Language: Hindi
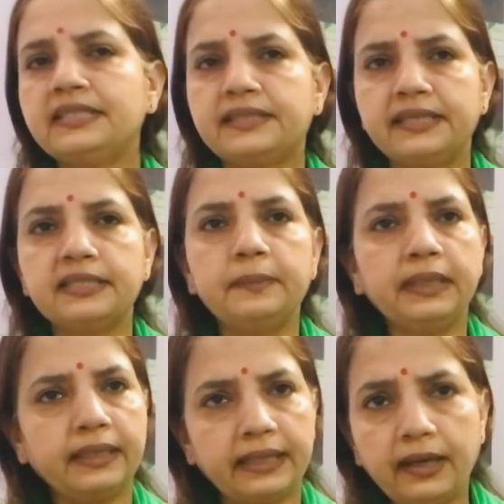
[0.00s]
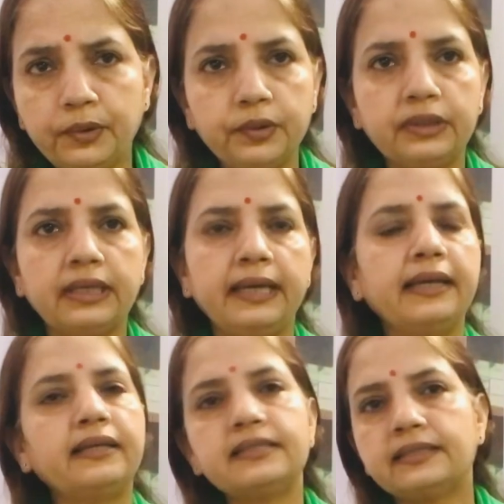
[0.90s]
स्टेज में क्या होता है
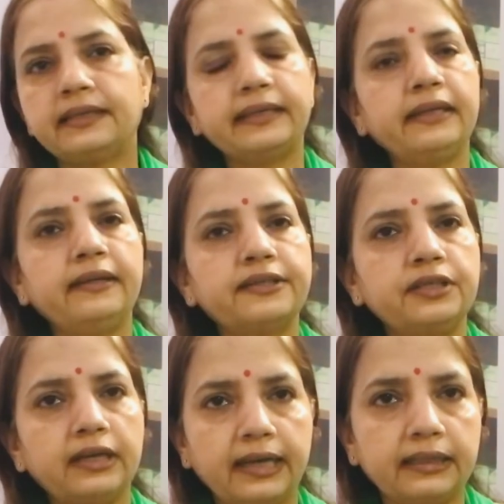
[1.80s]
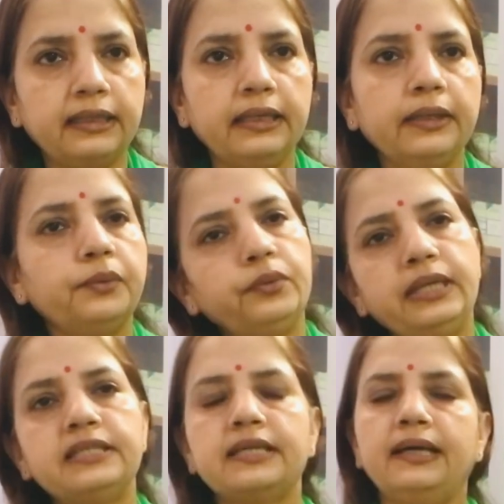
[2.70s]
किस तरह के लक्षण आते हैं
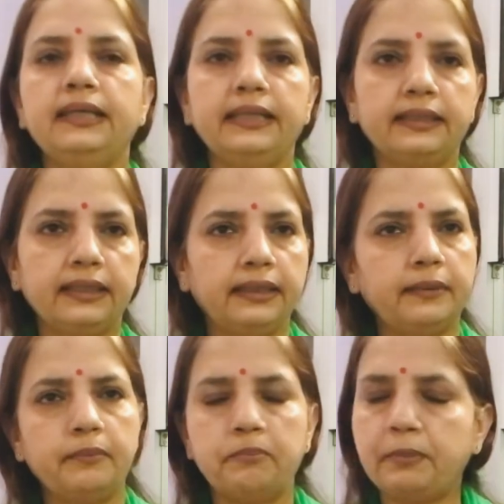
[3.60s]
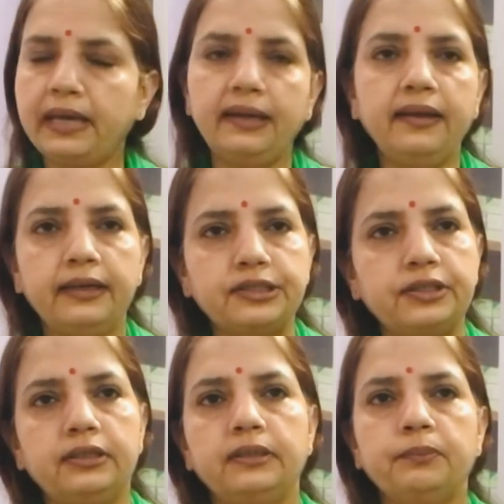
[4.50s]
उन्हें जान लेते हैं पहला
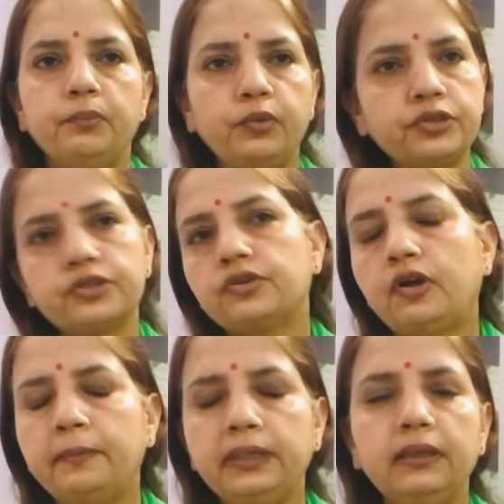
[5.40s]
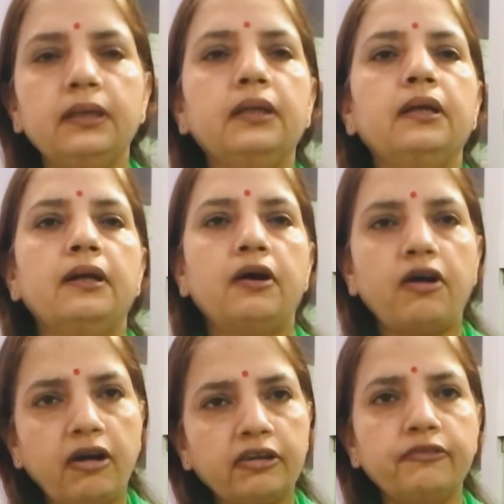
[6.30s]
लक्षण मोस्ट कॉमन
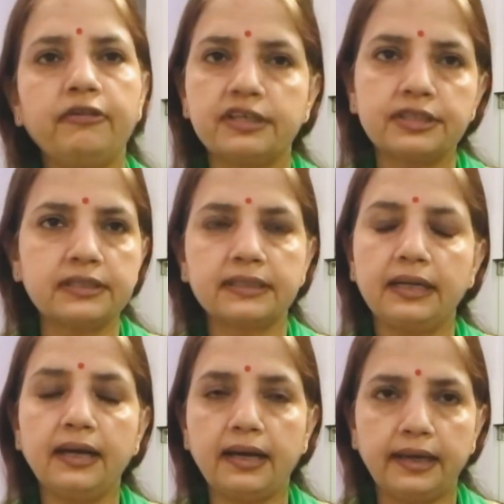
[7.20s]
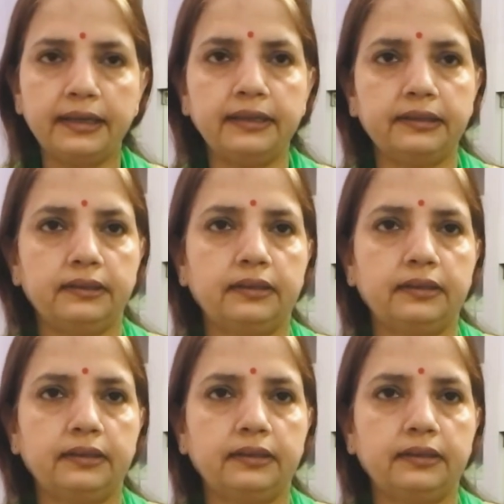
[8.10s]
हॉट फ्लशेज का आना